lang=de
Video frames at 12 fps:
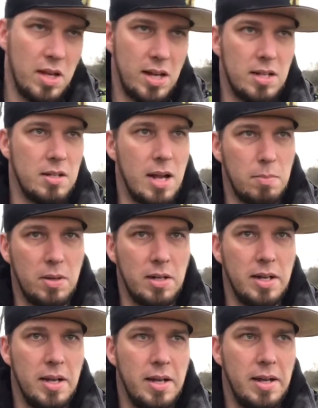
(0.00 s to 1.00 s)
Ja, dann hat man
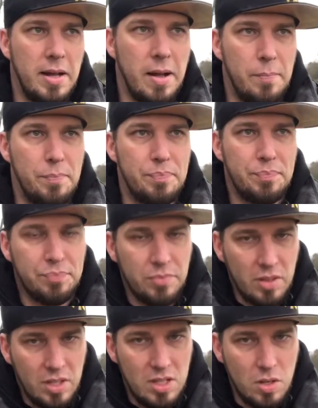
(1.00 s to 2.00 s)
ähm,
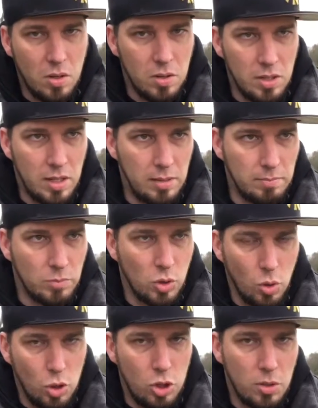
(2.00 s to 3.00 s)
diese ähm,
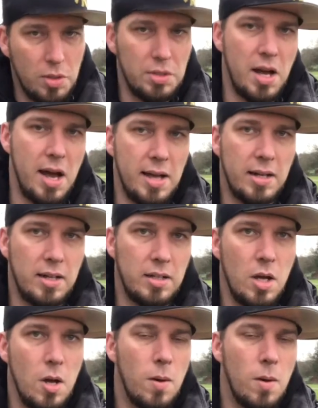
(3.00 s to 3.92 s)
Grundstücke enteignet,